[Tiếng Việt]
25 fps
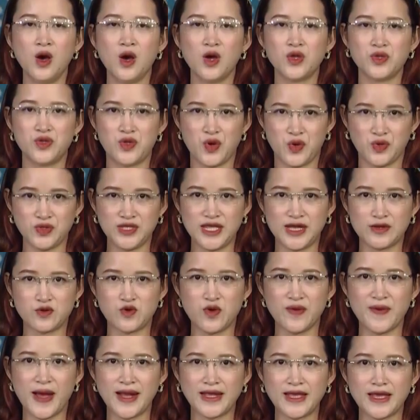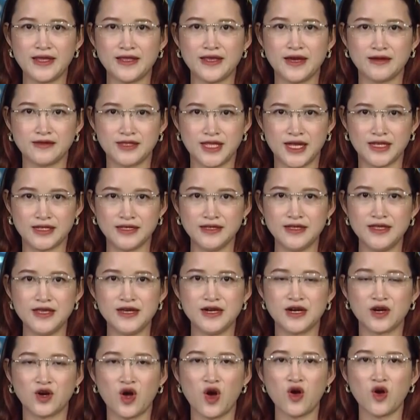Chủ tịch Ủy ban Nhân dân tỉnh vừa
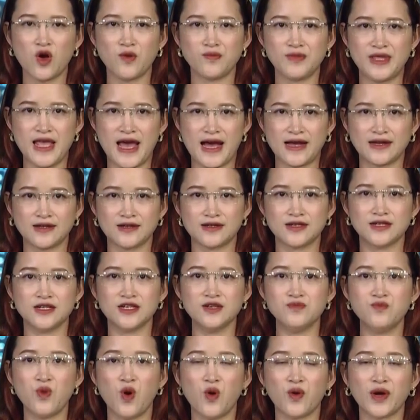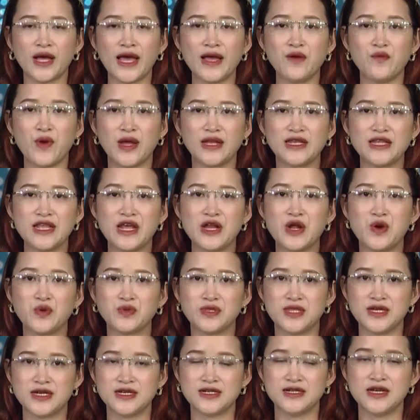có công văn gửi Bộ Kế hoạch và Đầu
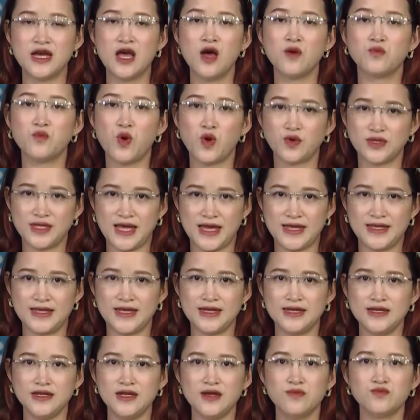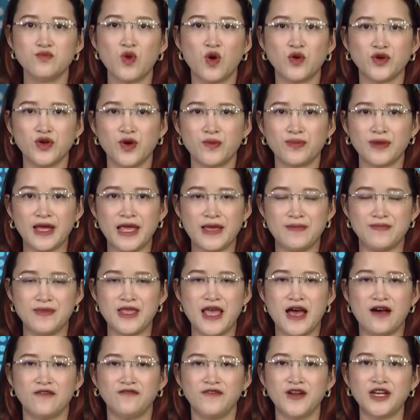tư, Bộ Tài chính, Bộ Nông nghiệp
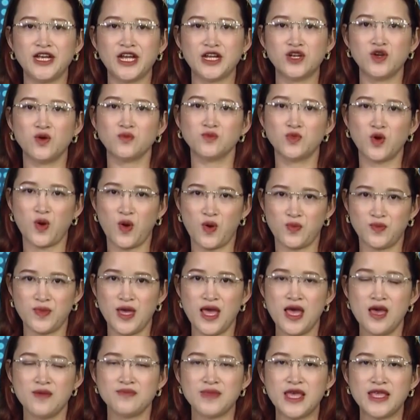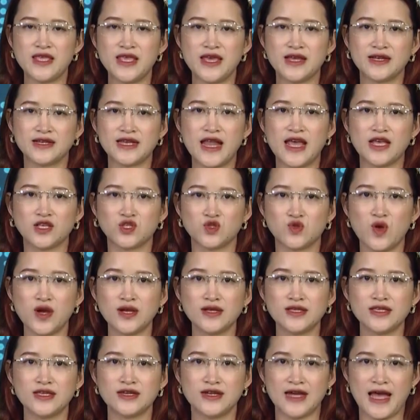và Phát triển Nông thôn về việc đề xuất
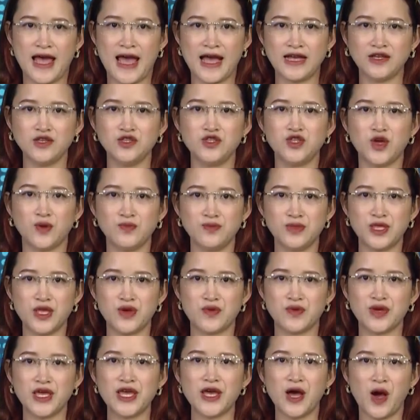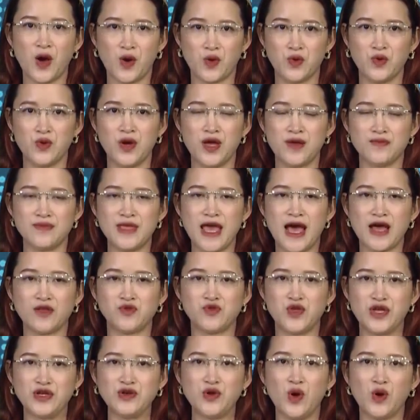dự án chống chịu khí hậu và
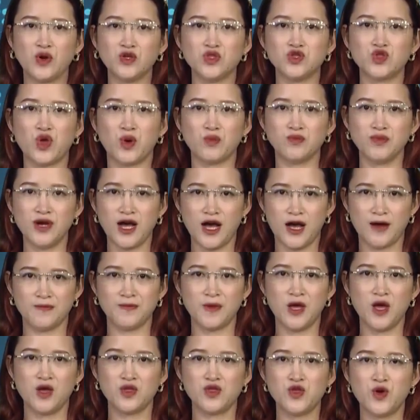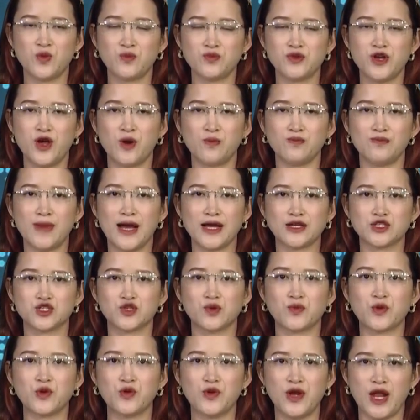chuyển đổi tổng hợp vùng đồng bằng sông
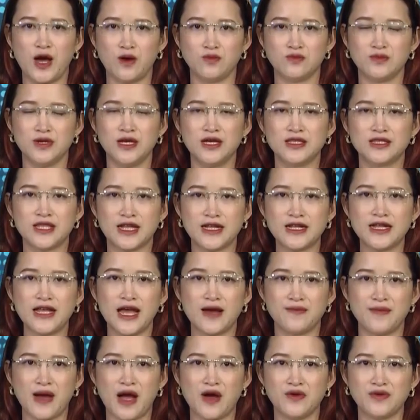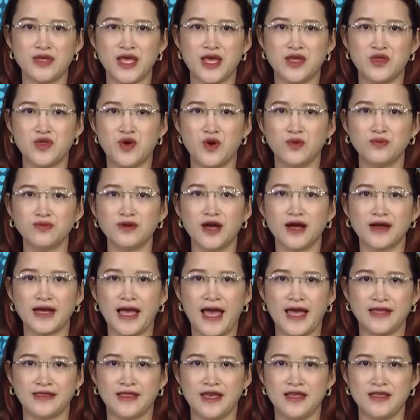Cửu Long, tỉnh Cà Mau vay vốn Ngân
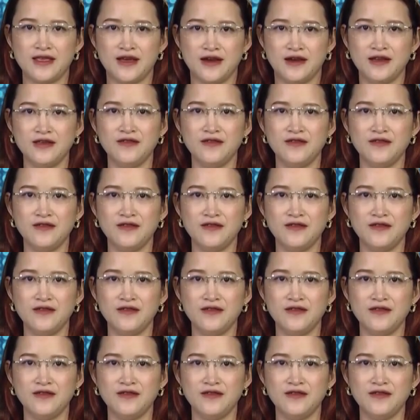hàng Thế giới